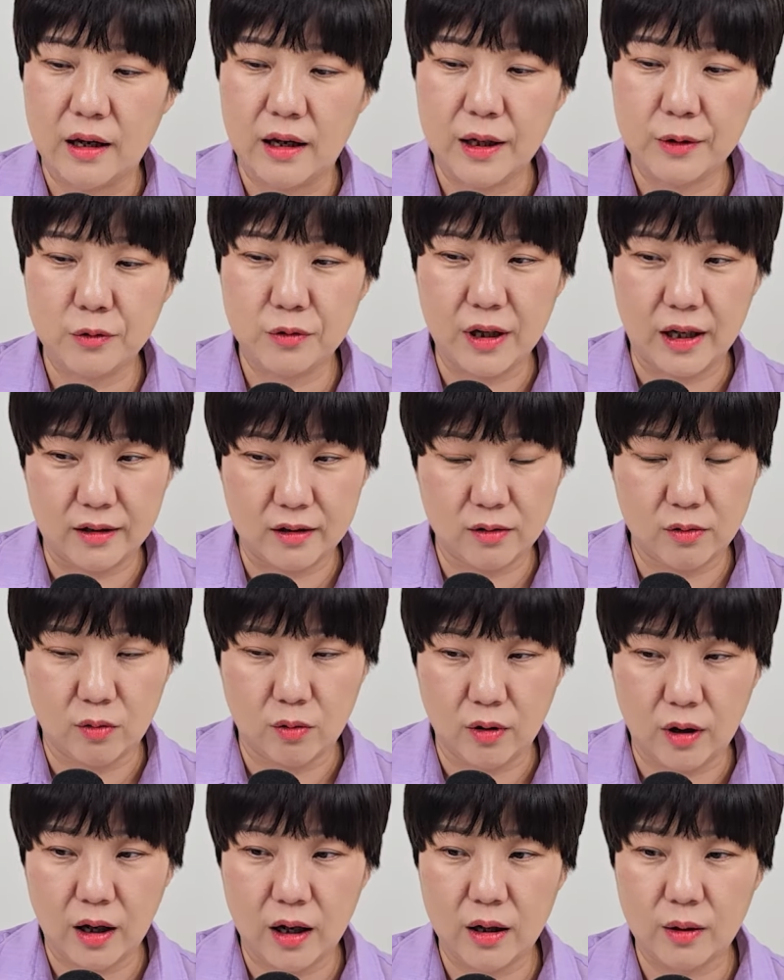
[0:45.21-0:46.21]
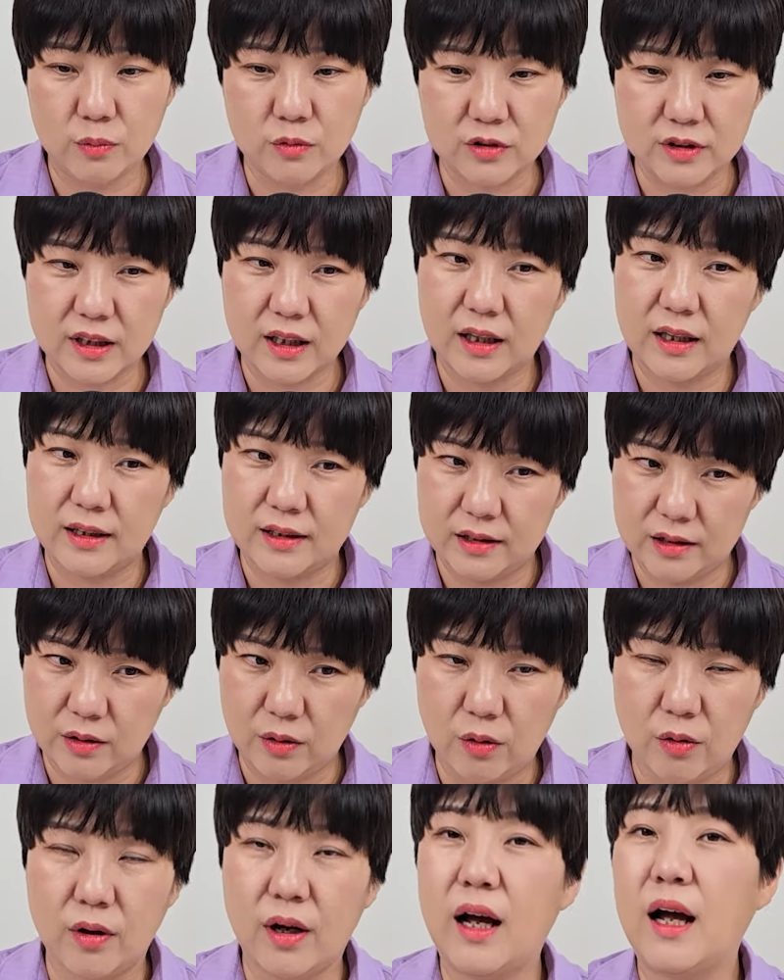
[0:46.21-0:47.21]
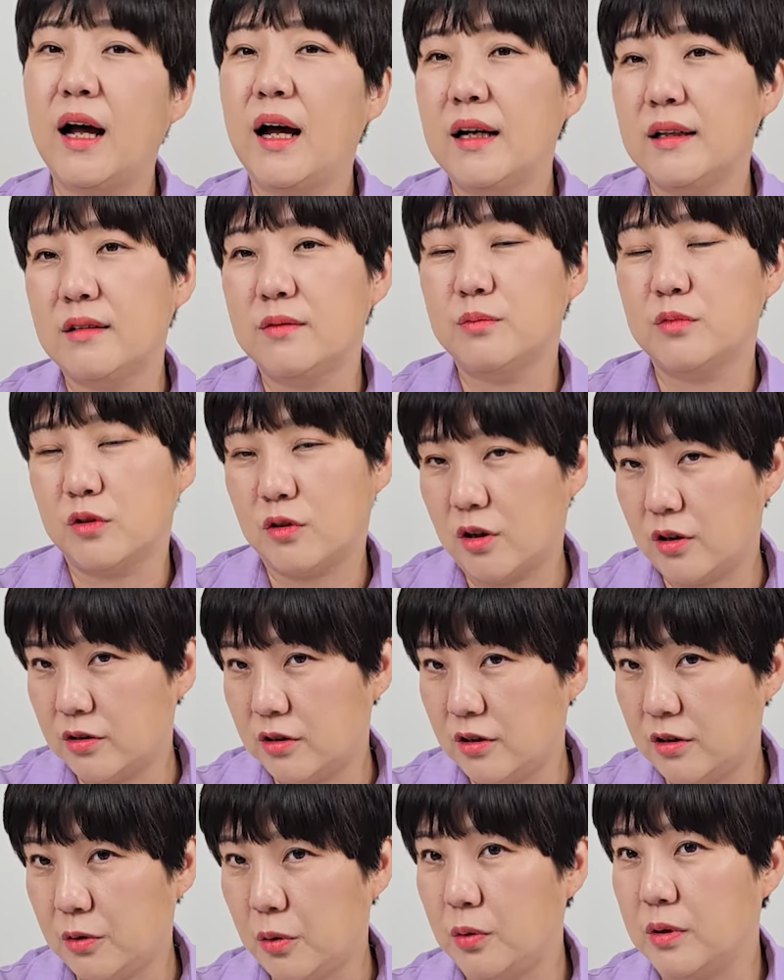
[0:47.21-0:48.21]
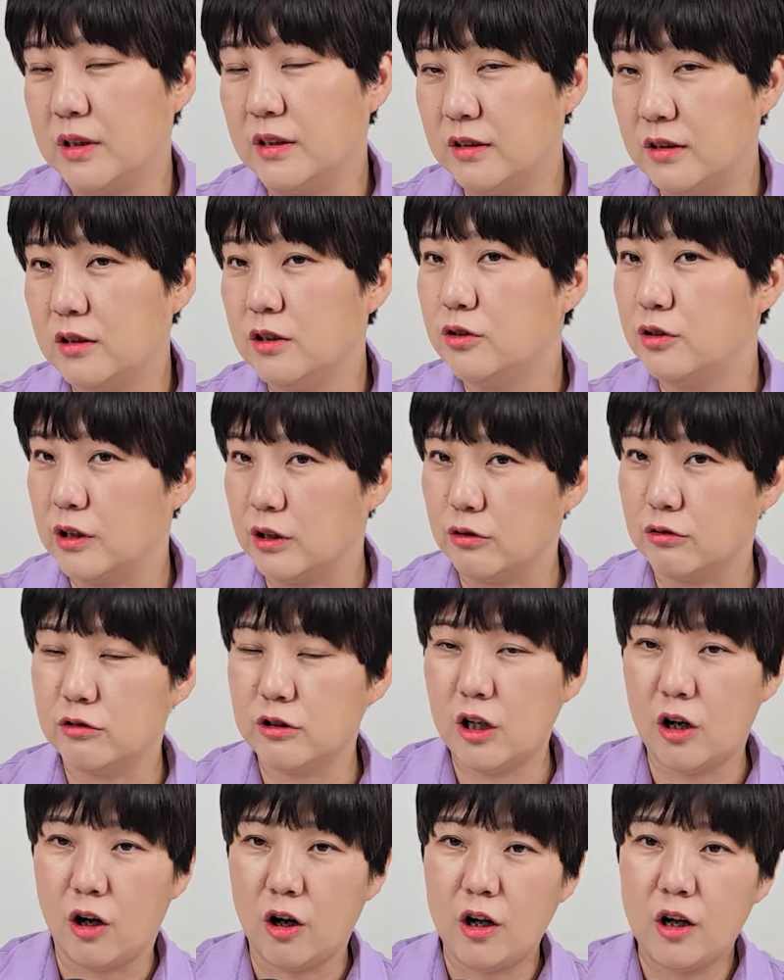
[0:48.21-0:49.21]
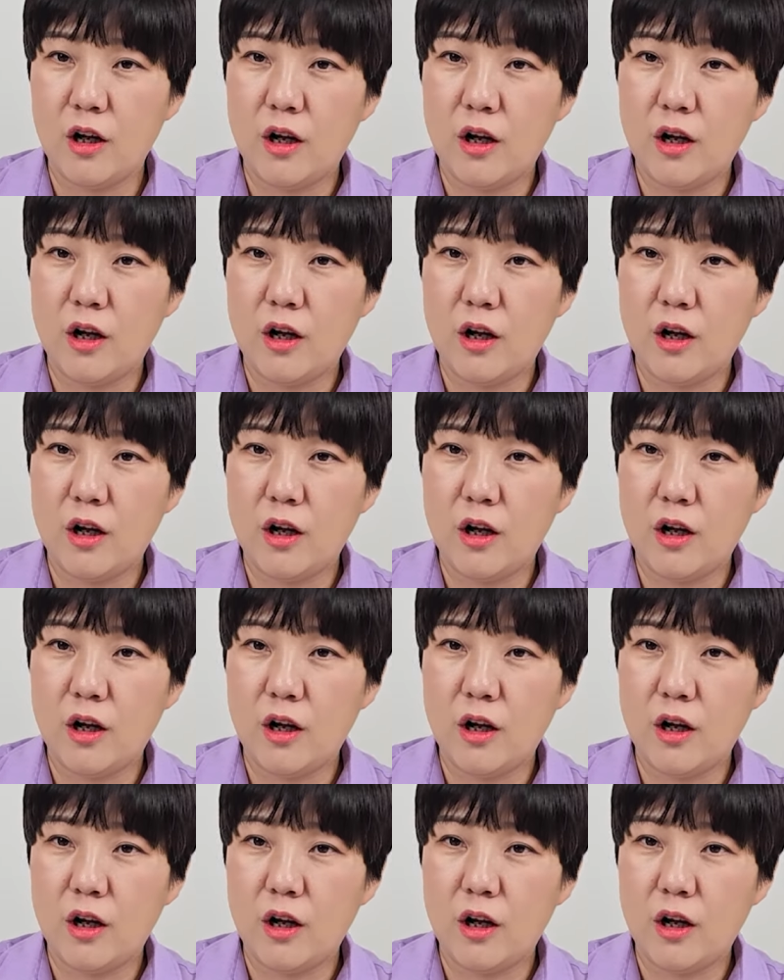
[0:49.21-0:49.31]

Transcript: 해도 되는 건가 문제가 있는 건가 하는 물건들도 있을 수 있고요.